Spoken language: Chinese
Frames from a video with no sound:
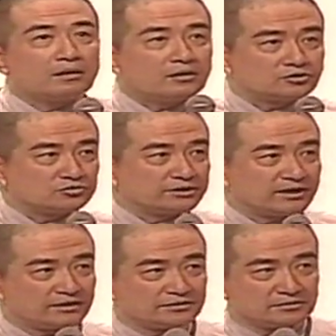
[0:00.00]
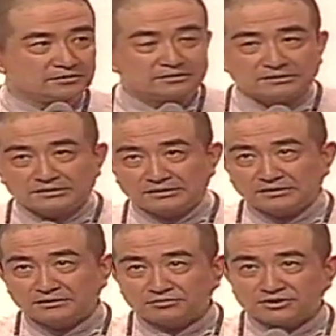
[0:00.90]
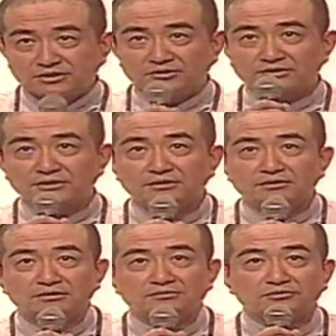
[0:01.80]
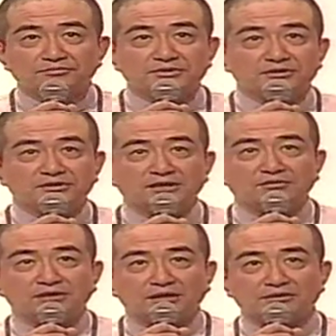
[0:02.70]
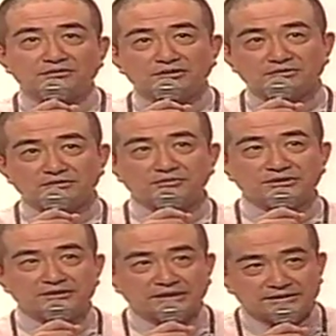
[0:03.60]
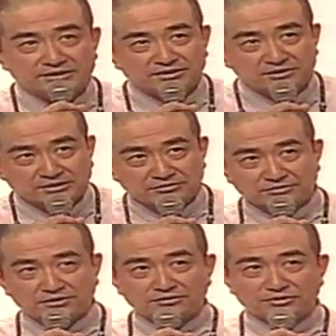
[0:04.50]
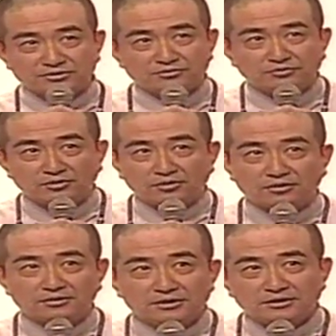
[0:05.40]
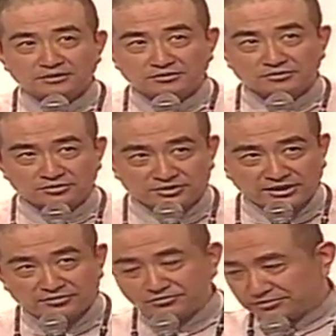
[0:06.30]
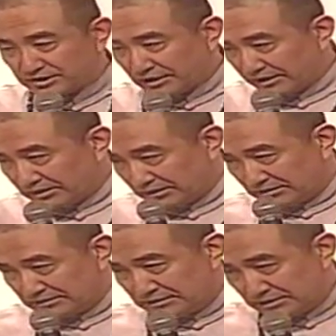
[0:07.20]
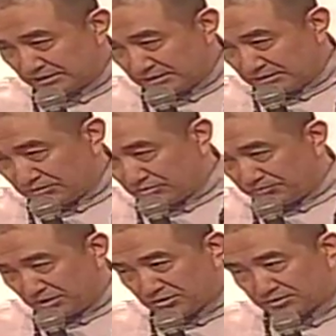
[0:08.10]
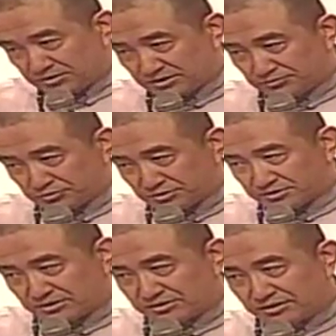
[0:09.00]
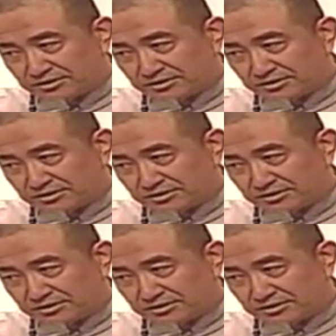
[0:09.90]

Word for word: 好，诸位大德，我知道这个我们的讲话有可能会在电视里，所以允许我能够都兼顾下来哈。我报过的题目是“身心